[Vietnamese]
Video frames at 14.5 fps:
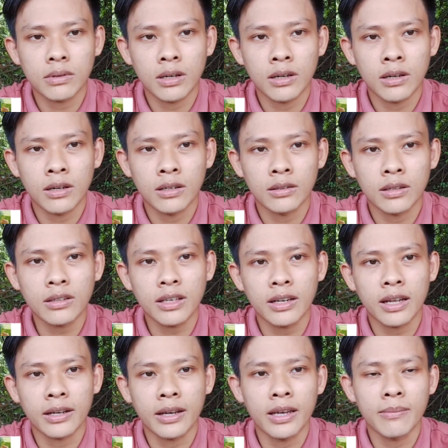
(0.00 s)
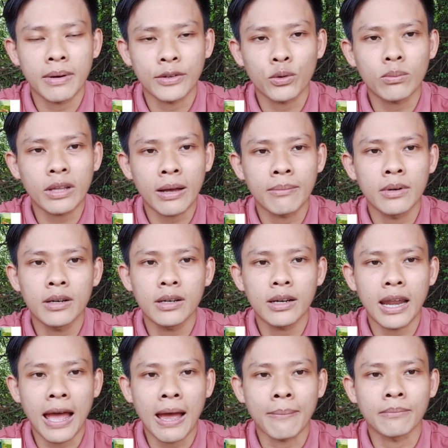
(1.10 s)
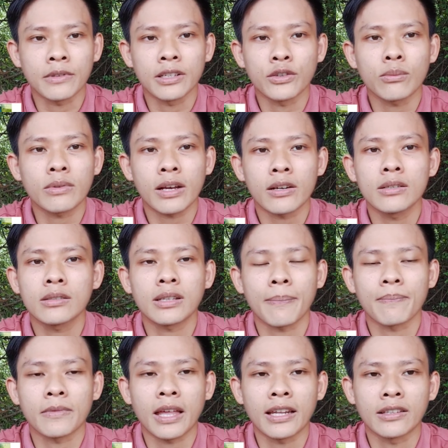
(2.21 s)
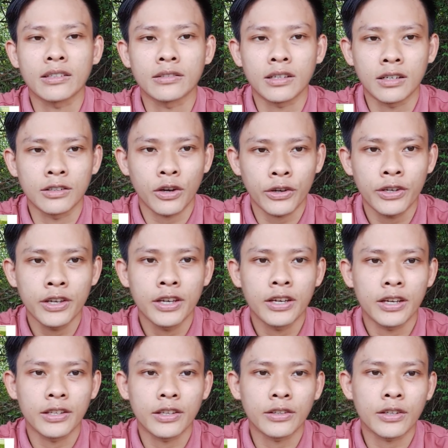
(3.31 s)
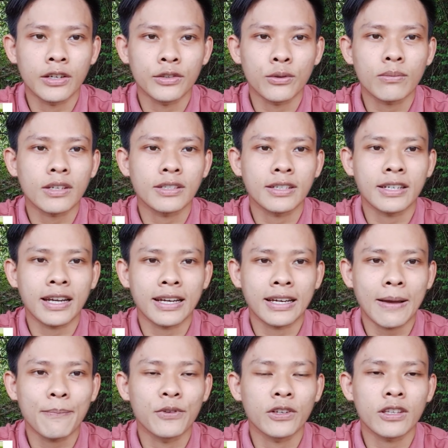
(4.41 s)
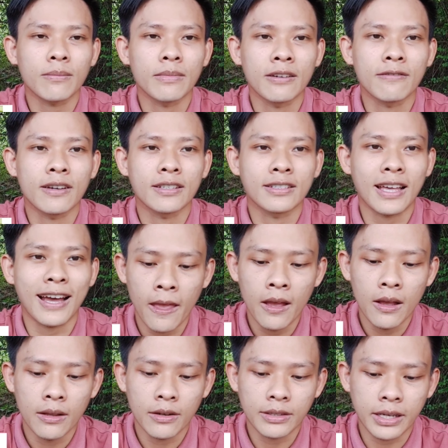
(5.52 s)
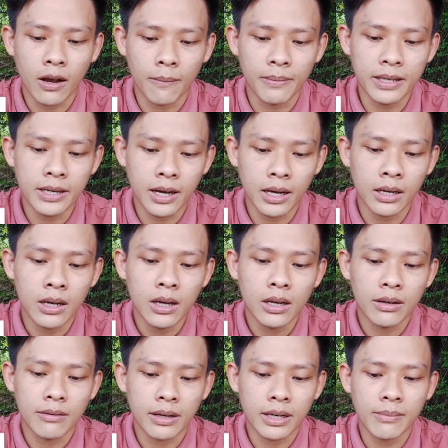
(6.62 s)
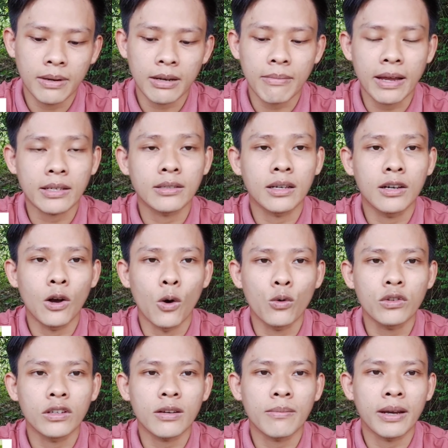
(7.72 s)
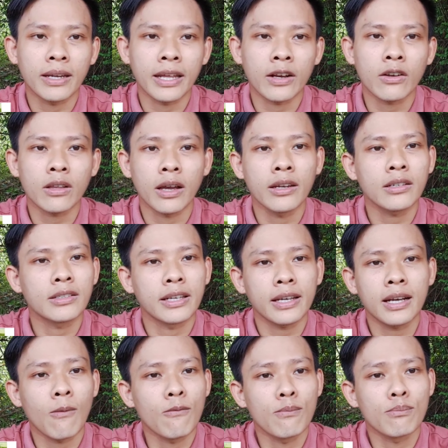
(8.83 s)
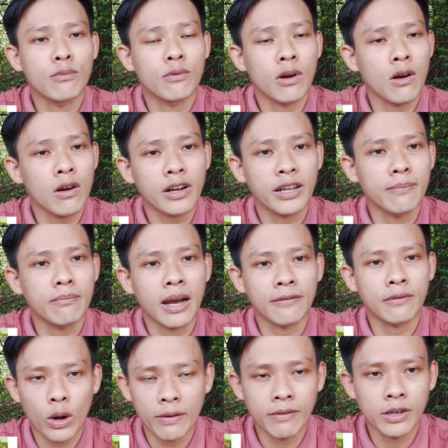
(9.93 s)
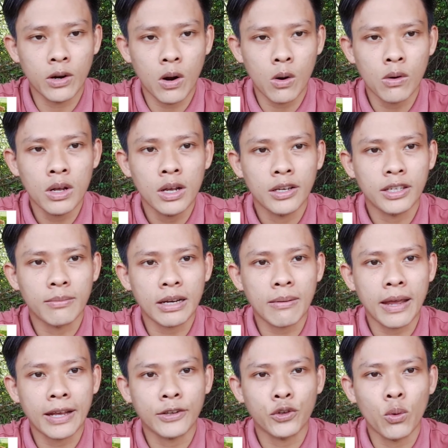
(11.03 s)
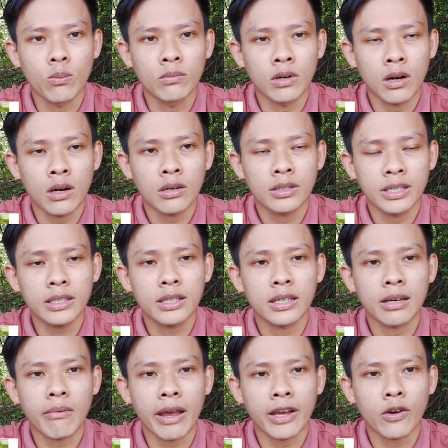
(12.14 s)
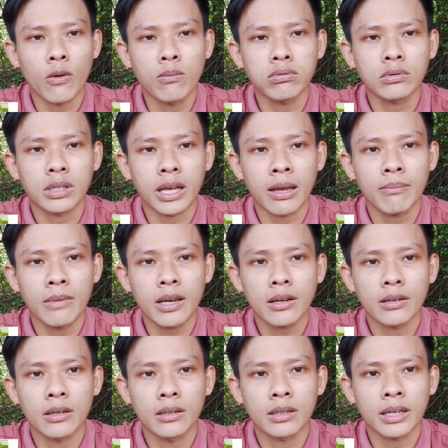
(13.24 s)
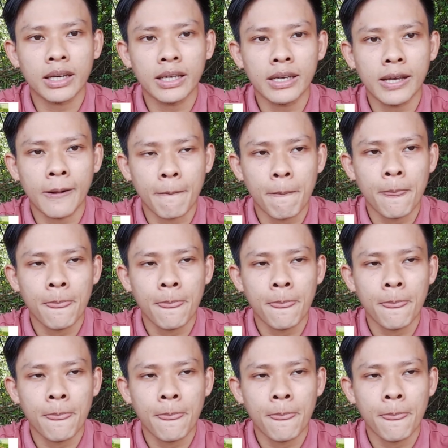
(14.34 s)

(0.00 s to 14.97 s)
uh, tất nhiên là khi mà chúng ta mới làm thì chúng ta cứ tập tành từ từ thôi thì từ từ chúng ta sẽ nâng cấp những thiết bị về sau nó sẽ hợp lý hơn và khi mà các bạn sở hữu những thiết bị này có thể nó sẽ không có cái điểm mạnh về video nhưng mà các bạn dùng nó riết thì các bạn cũng sẽ biết được cái à,